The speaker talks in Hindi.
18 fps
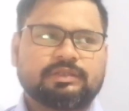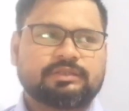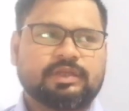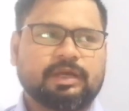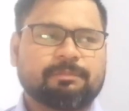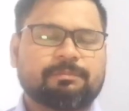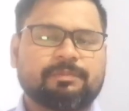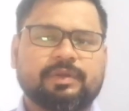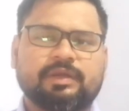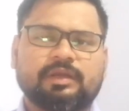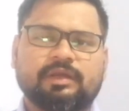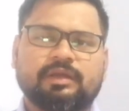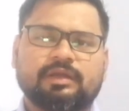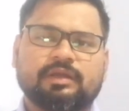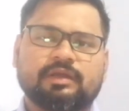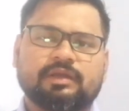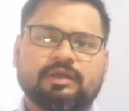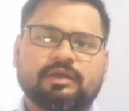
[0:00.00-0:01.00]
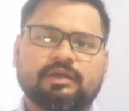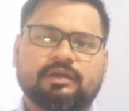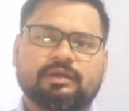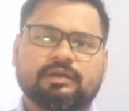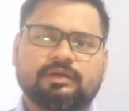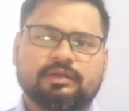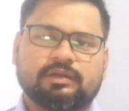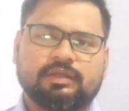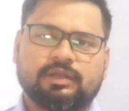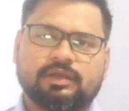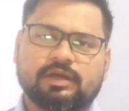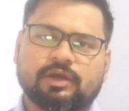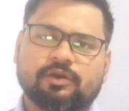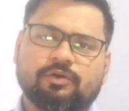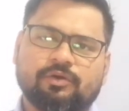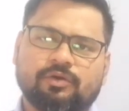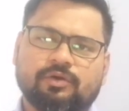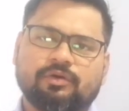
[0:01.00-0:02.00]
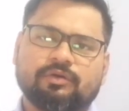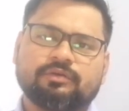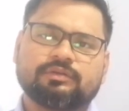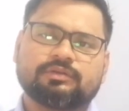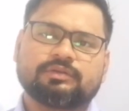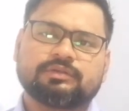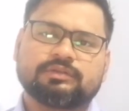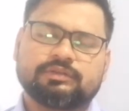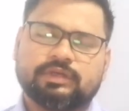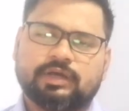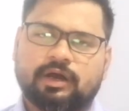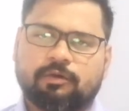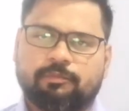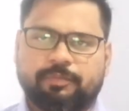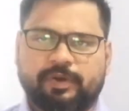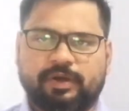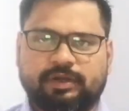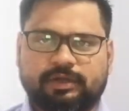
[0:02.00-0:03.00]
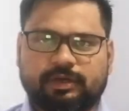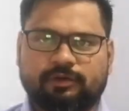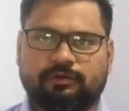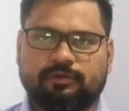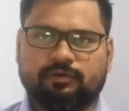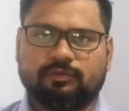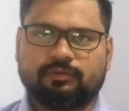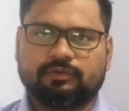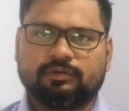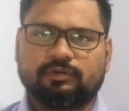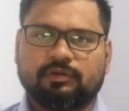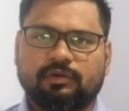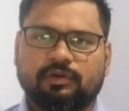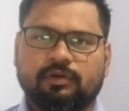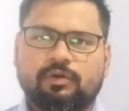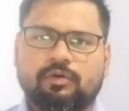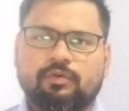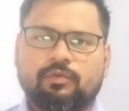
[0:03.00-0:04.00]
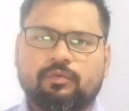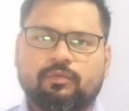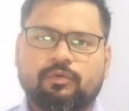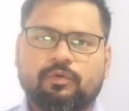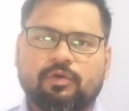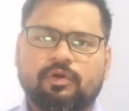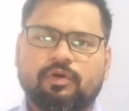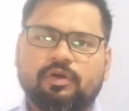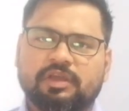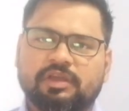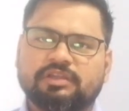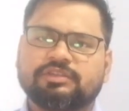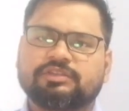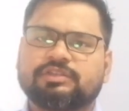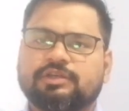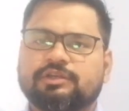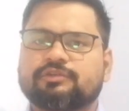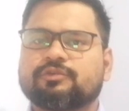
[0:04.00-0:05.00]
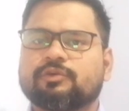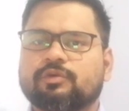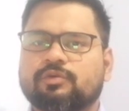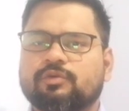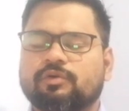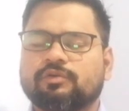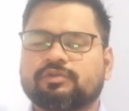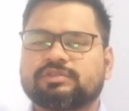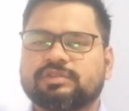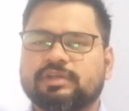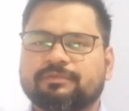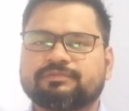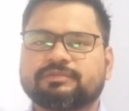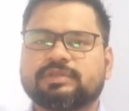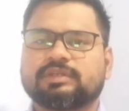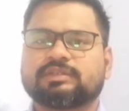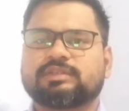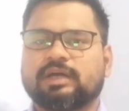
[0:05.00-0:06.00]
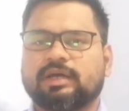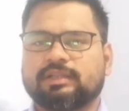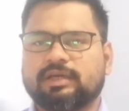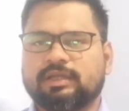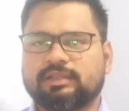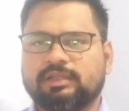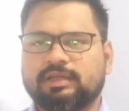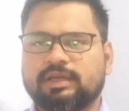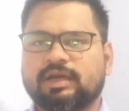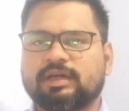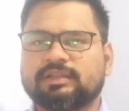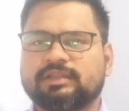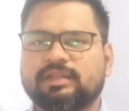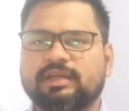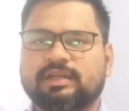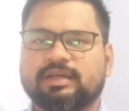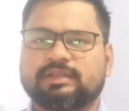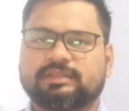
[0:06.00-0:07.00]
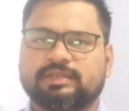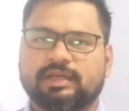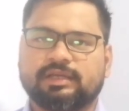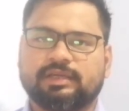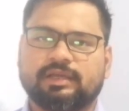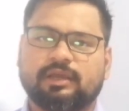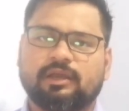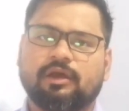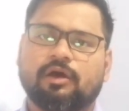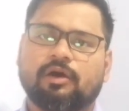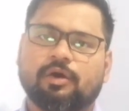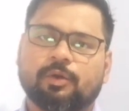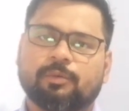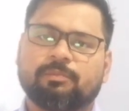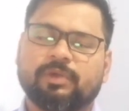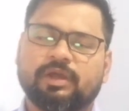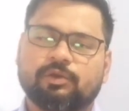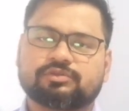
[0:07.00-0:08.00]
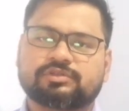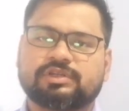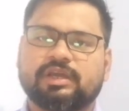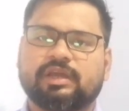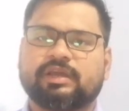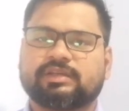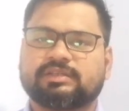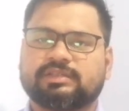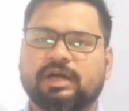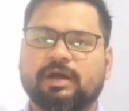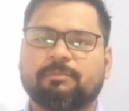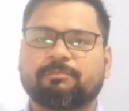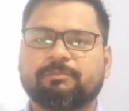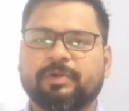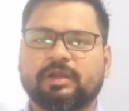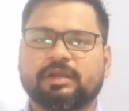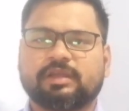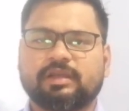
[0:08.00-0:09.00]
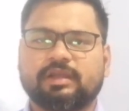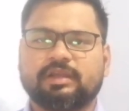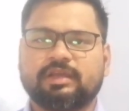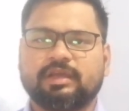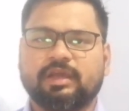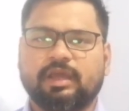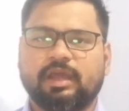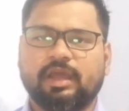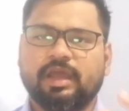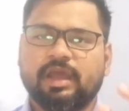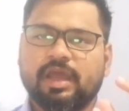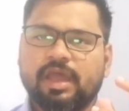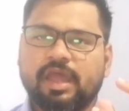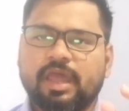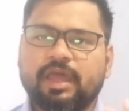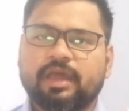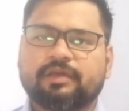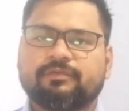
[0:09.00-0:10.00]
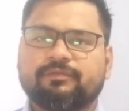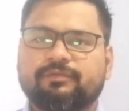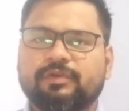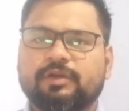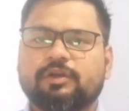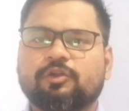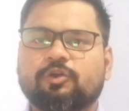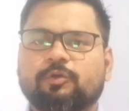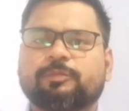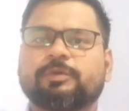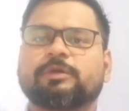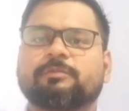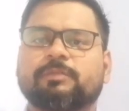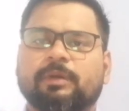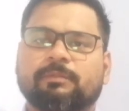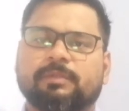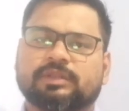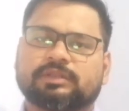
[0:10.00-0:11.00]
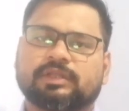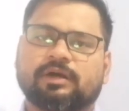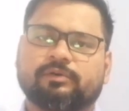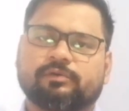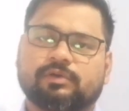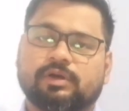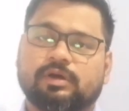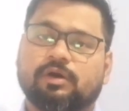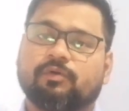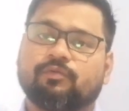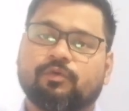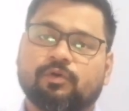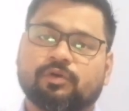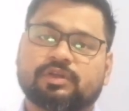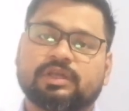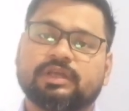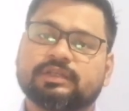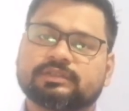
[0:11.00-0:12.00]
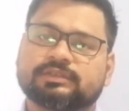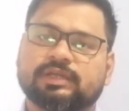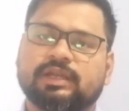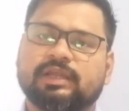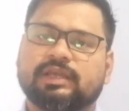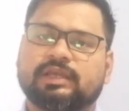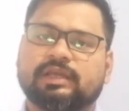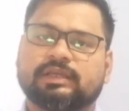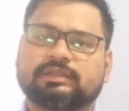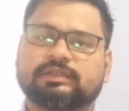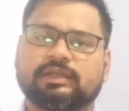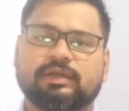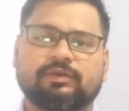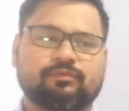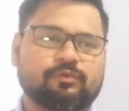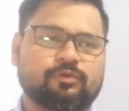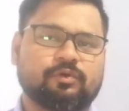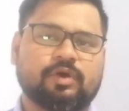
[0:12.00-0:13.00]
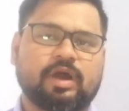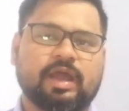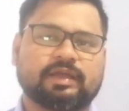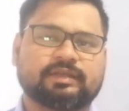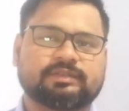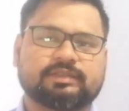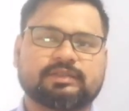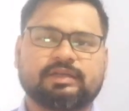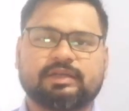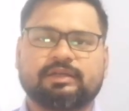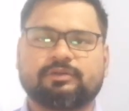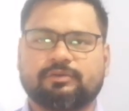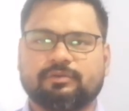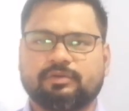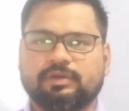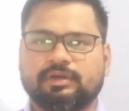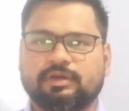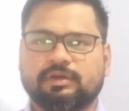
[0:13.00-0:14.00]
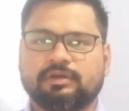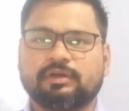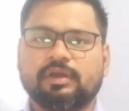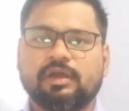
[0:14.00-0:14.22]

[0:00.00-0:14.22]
जब भी रीगर हो या ऑपरेटर हो वो इन चीज़ों को सबसे ज़्यादा ध्यान देना चाहिए और मैं उसके एग्ज़ाम्पल के लिए एक वीडियो भी मैं बताऊंगा वो किस तरीके से वो एक्सीडेंट हो गया